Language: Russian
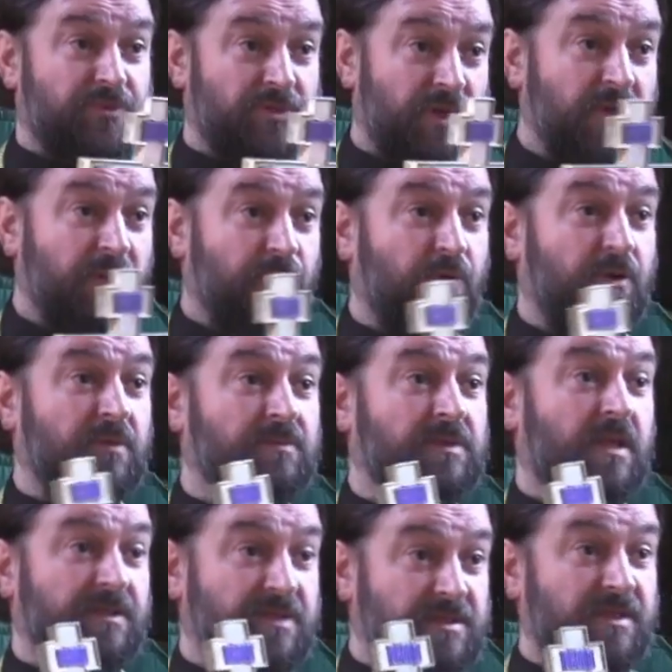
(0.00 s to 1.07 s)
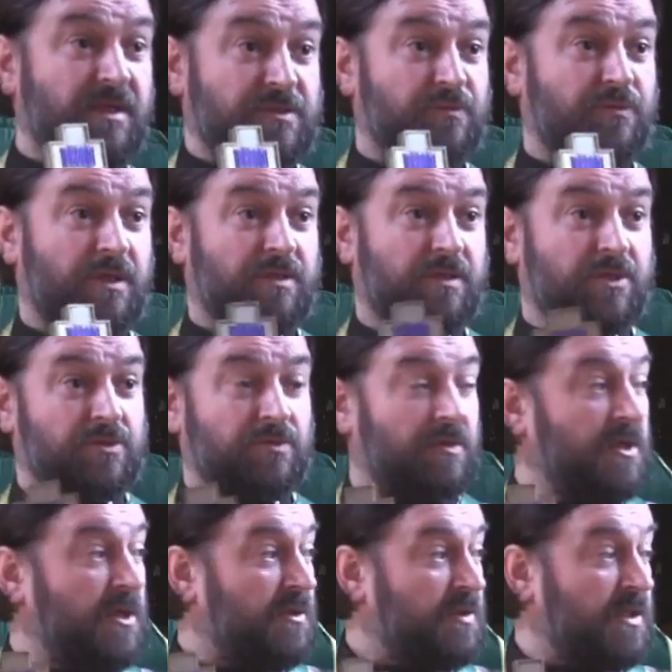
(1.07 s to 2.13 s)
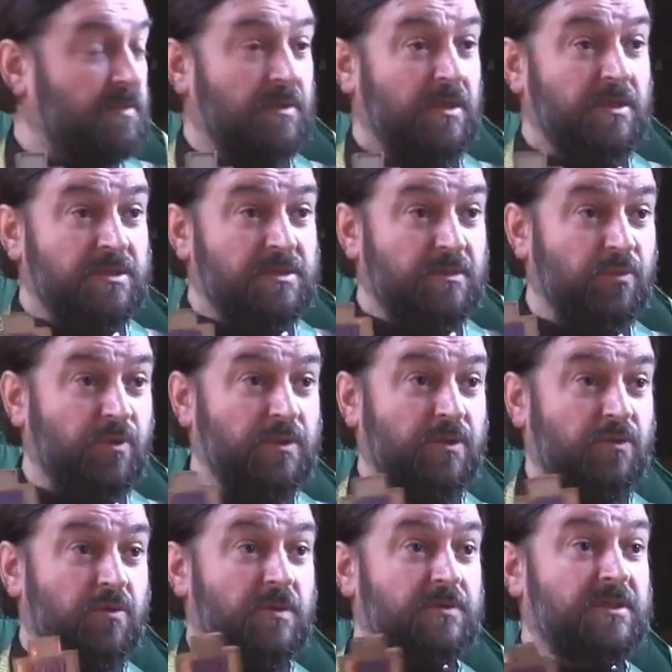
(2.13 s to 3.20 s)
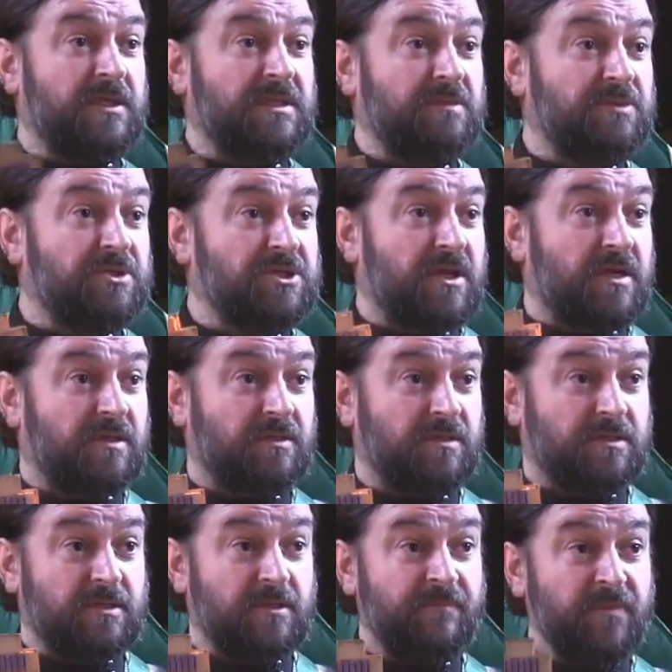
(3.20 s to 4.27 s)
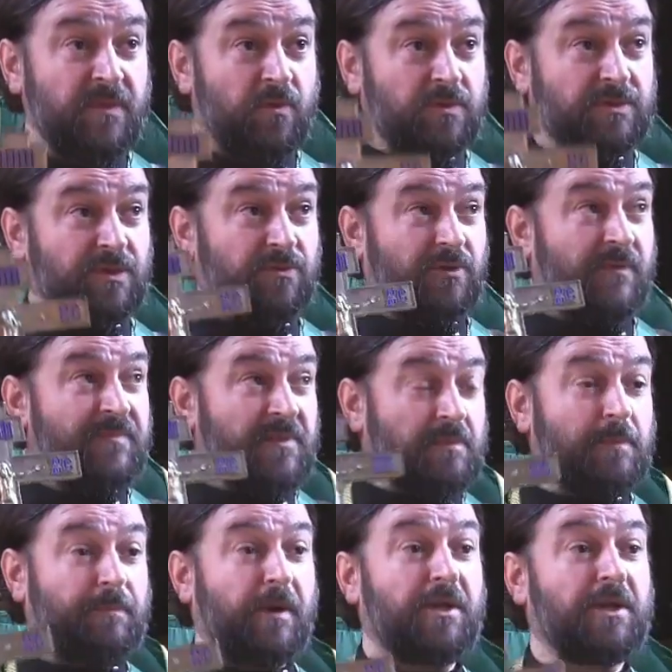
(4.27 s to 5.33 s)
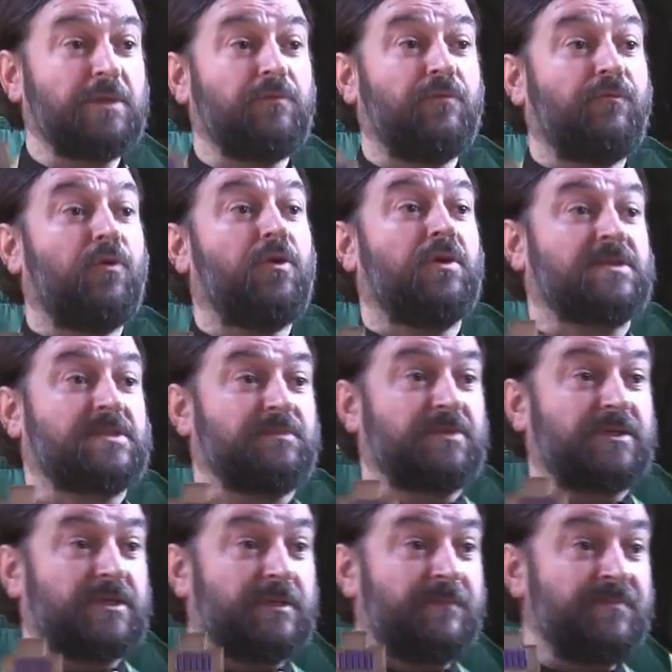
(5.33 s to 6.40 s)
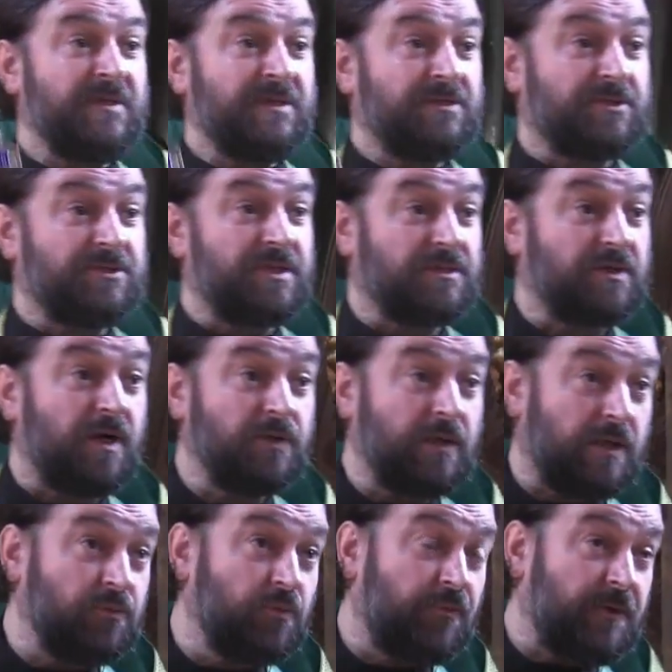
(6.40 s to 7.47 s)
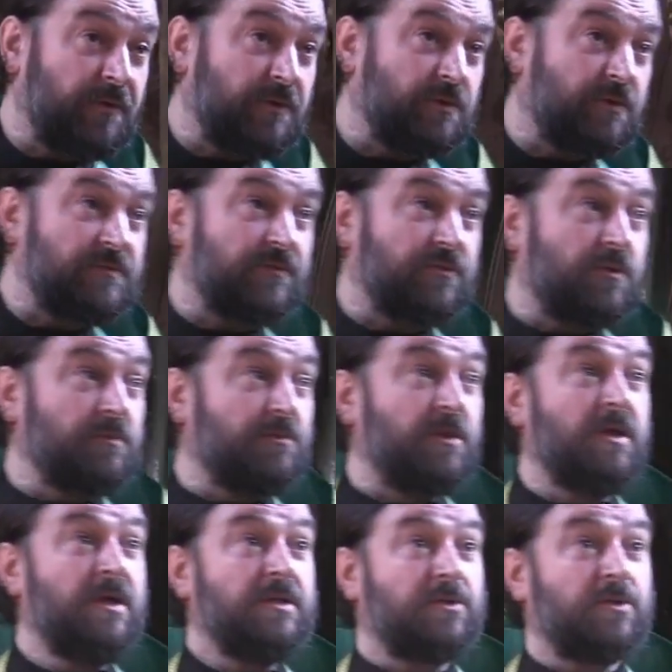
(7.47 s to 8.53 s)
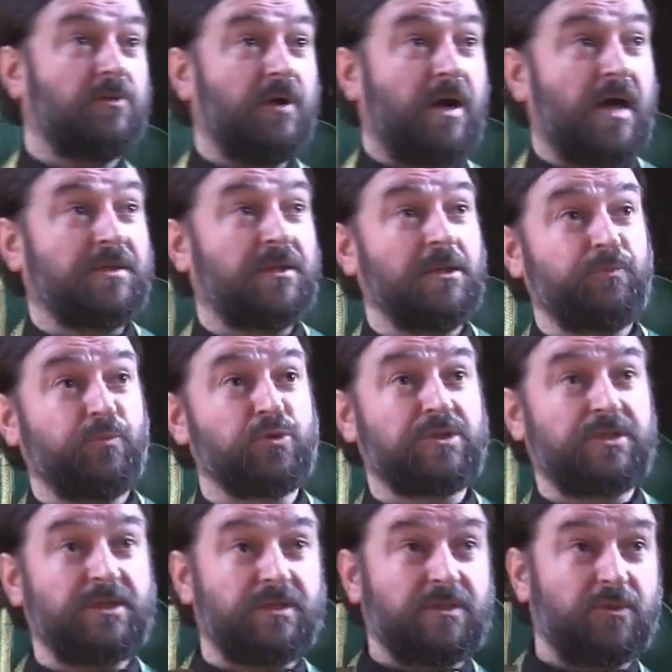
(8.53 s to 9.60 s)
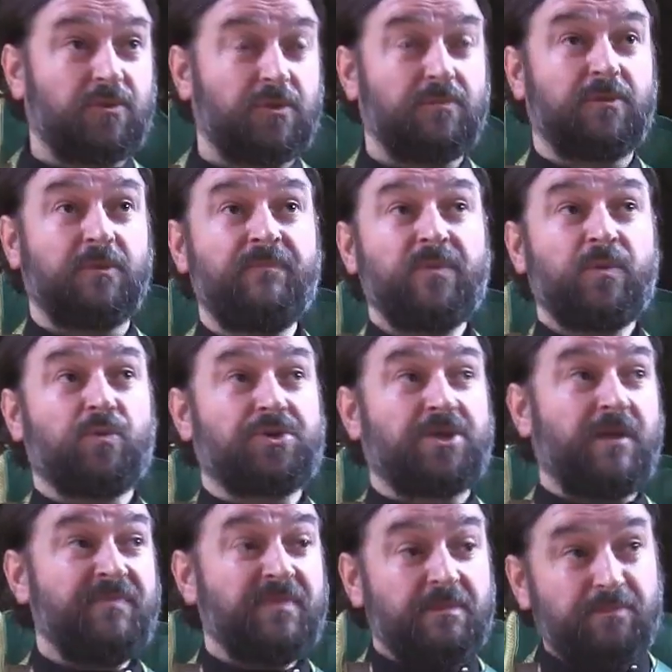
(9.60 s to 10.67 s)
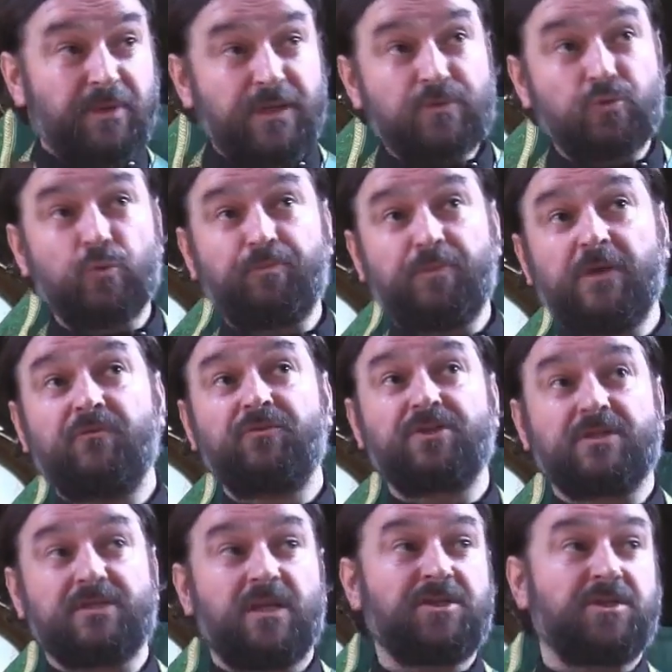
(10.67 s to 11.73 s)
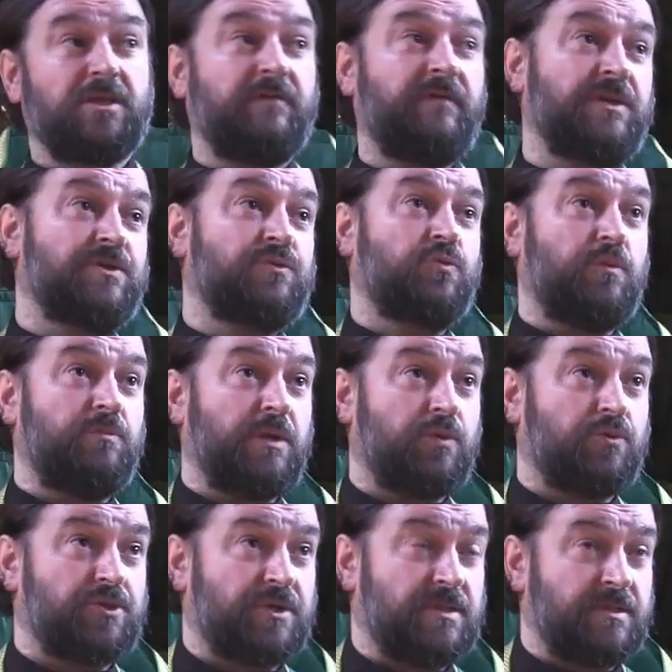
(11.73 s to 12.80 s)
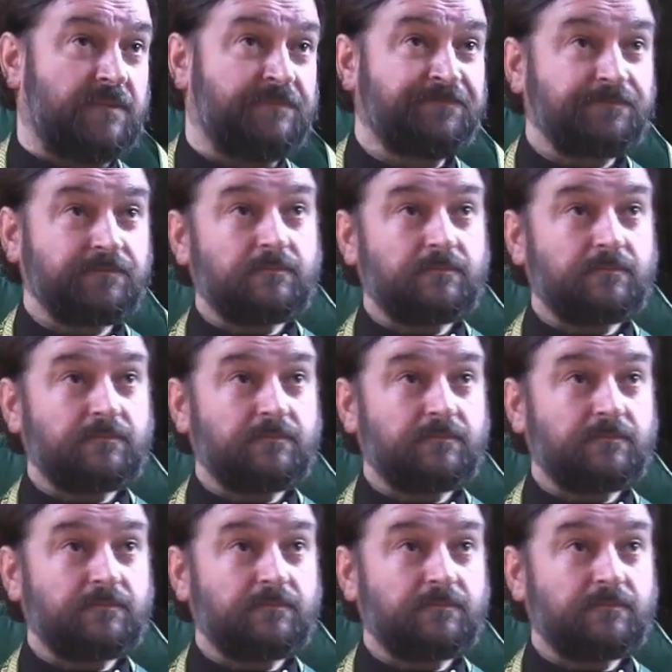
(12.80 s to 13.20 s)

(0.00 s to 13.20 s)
Потому что Бог им дал естественную одежду. Им зимой не холодно, летом не жарко, так сказать. Вот такой бы покрыл его волосом таким. Значит, это Ануфриев этого святого. Он был такой ангел пустыни, такой он был уже переступивший за человеческую меру жизни.